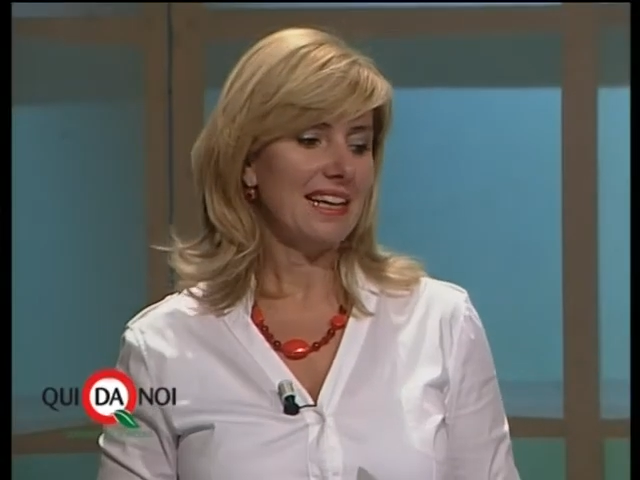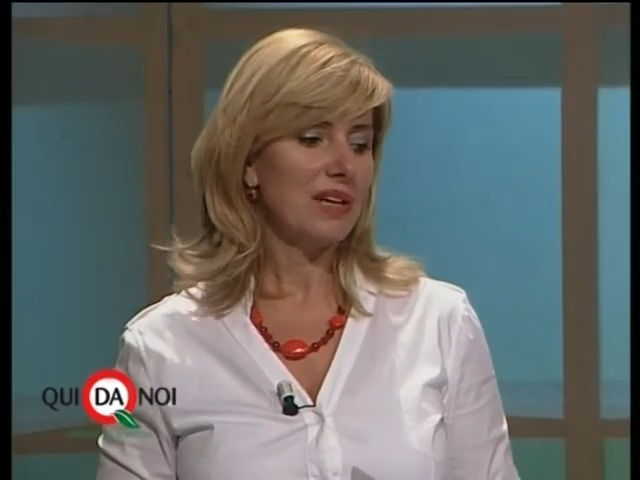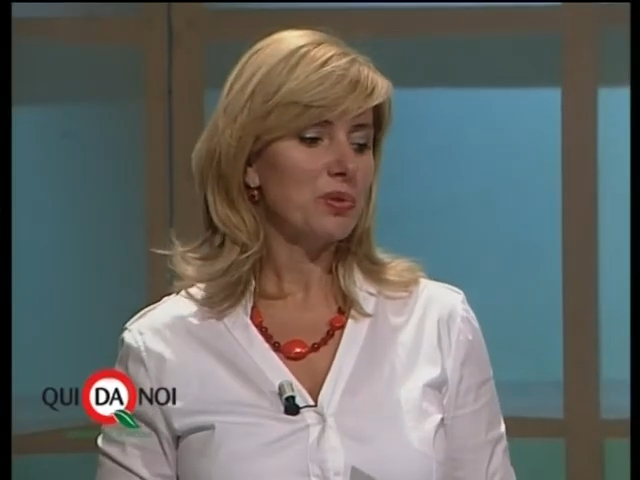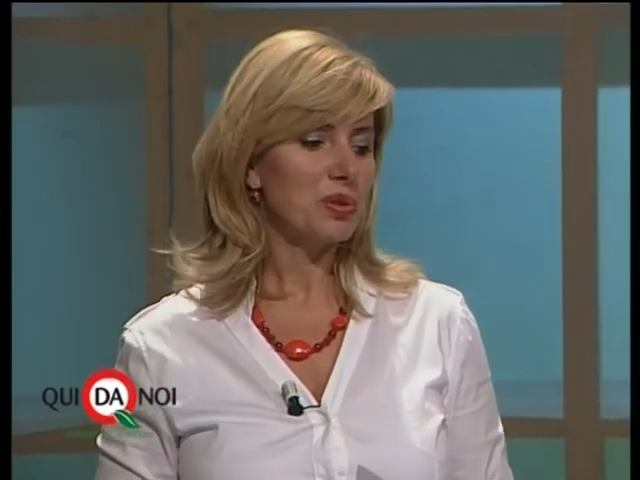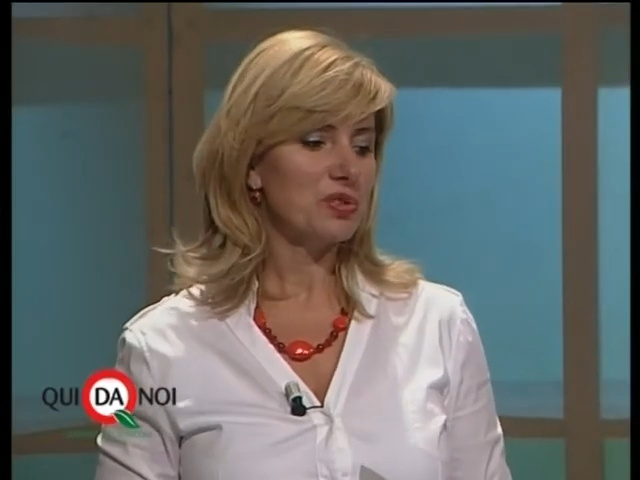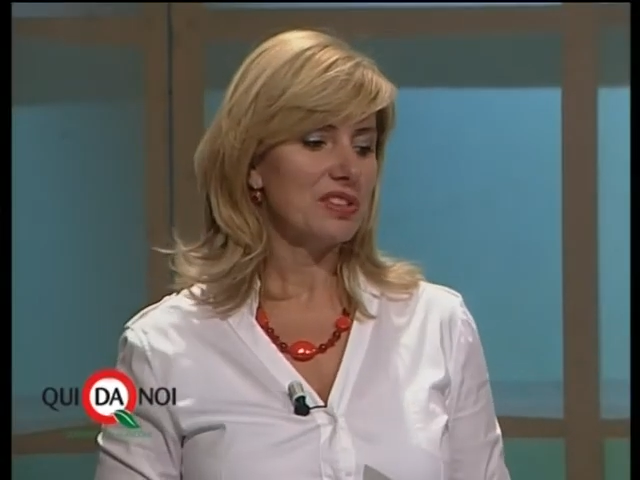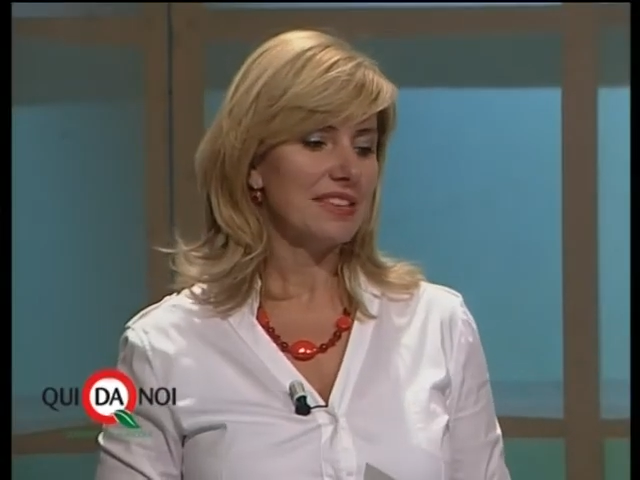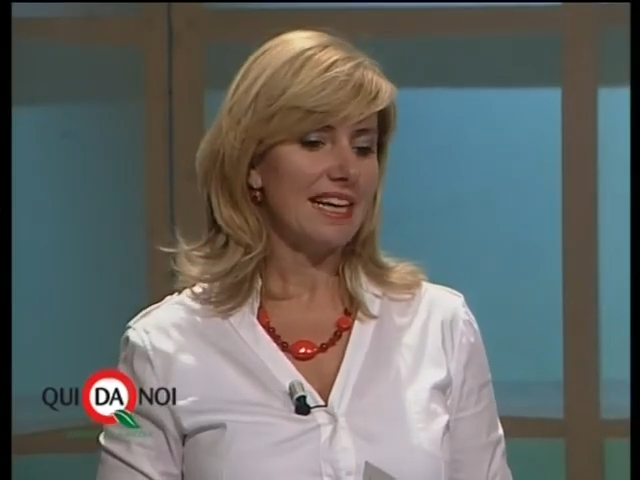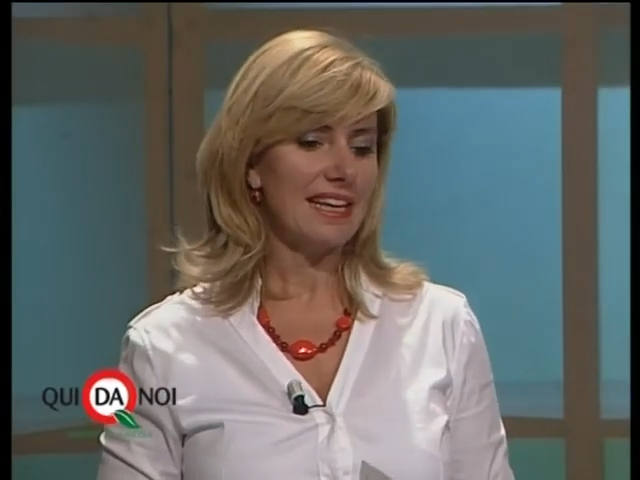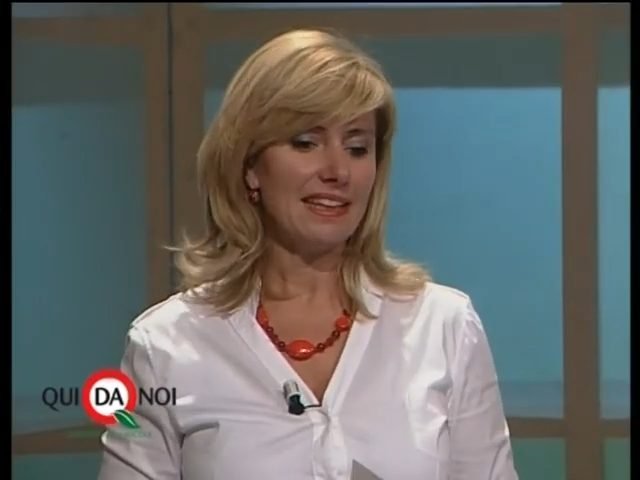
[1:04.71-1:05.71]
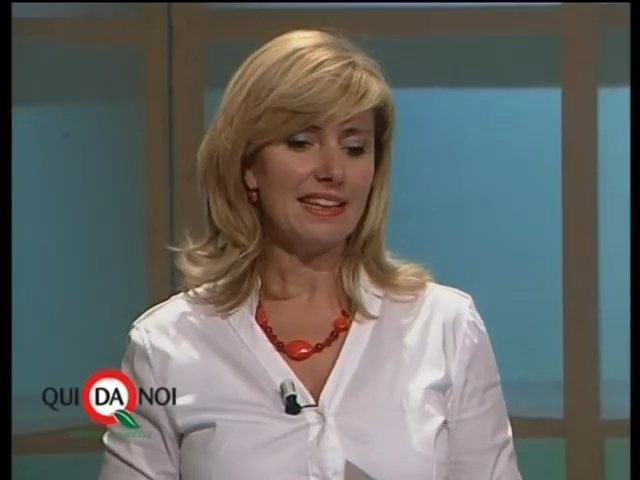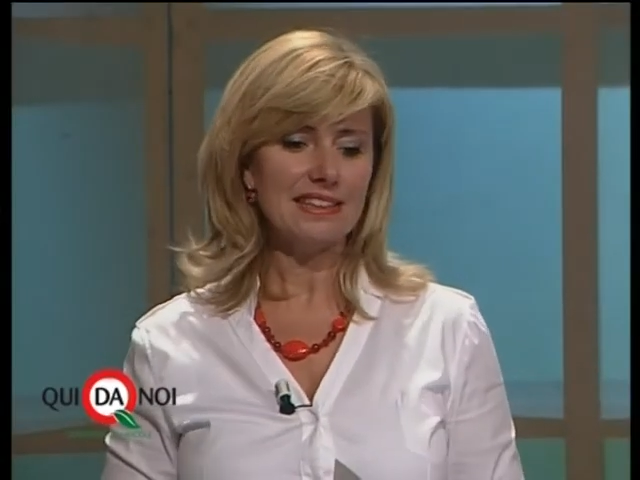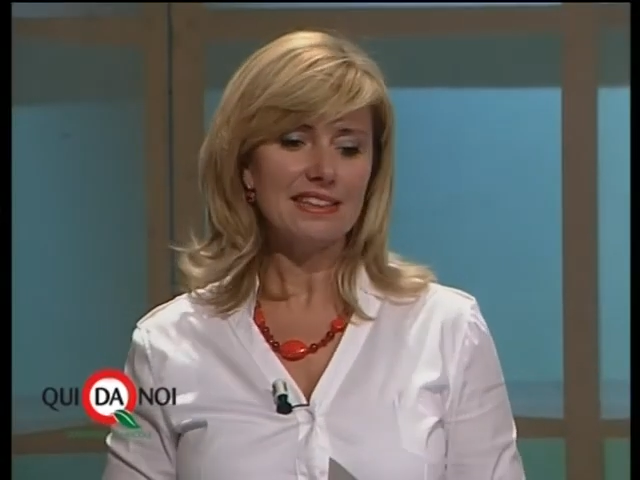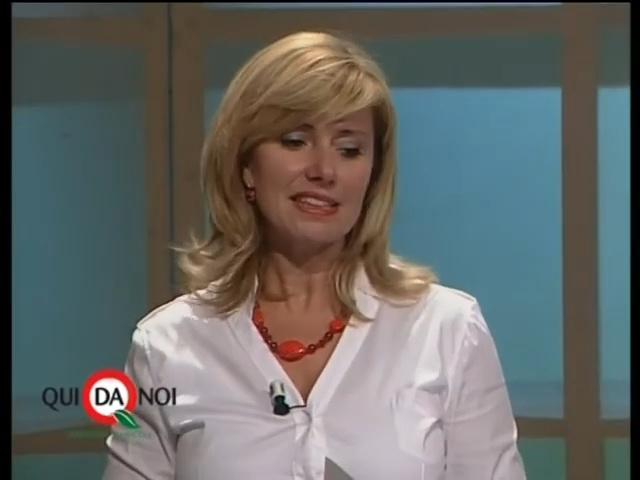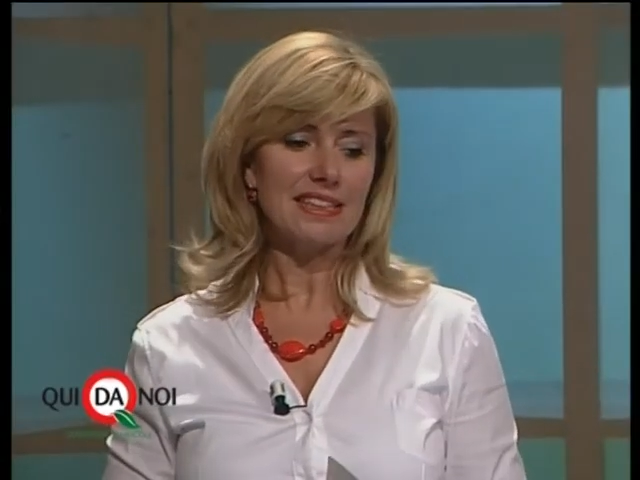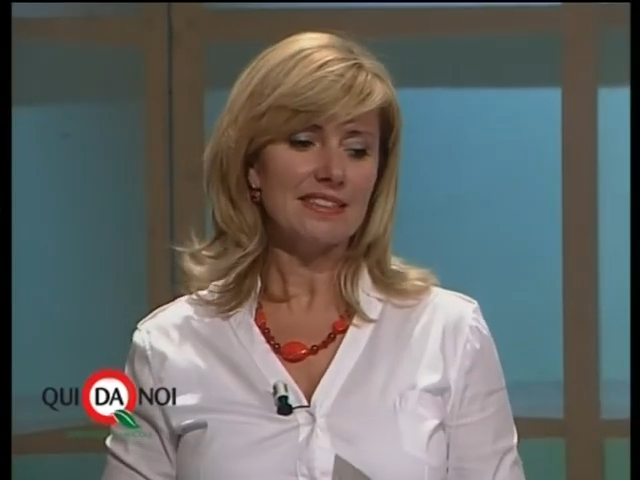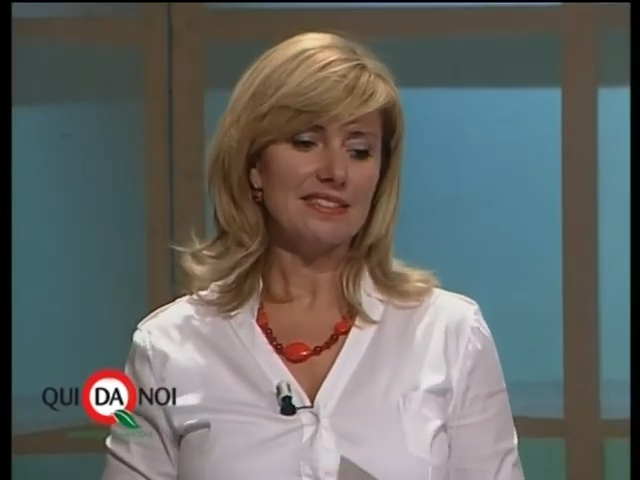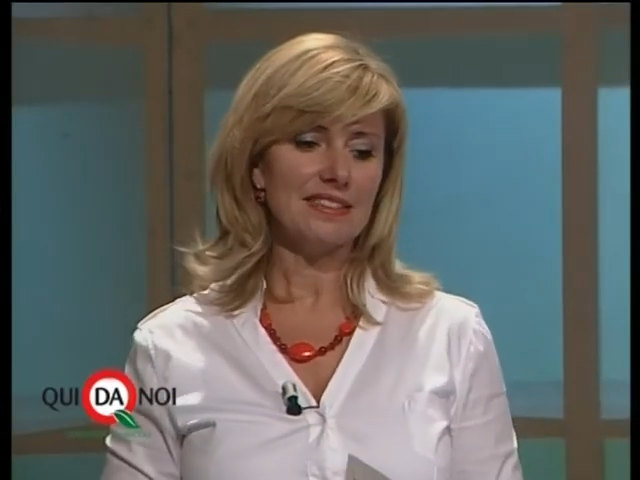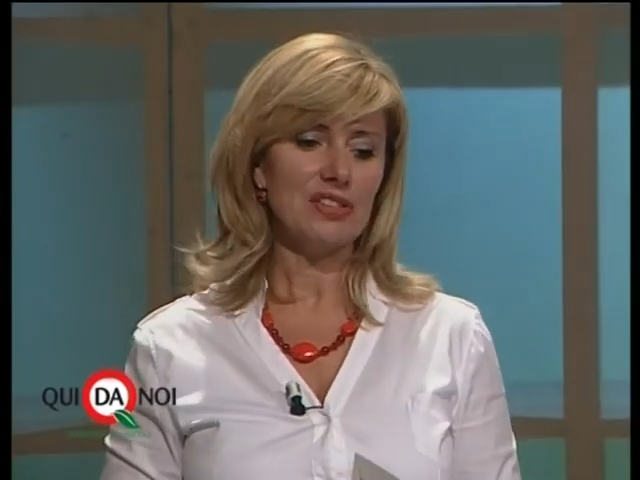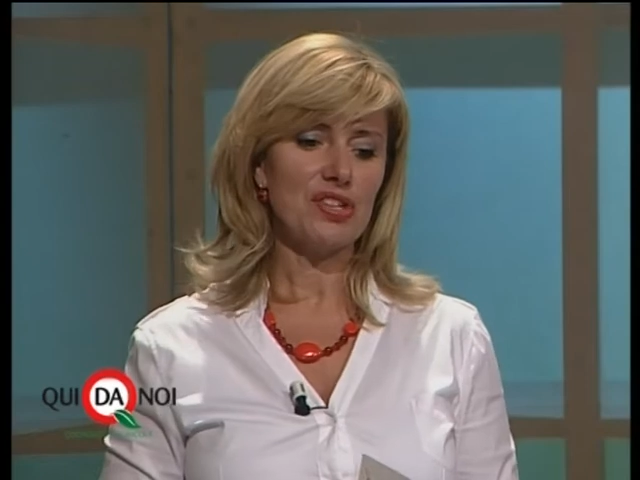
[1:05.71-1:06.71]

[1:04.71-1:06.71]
la curiosità e l'interesse di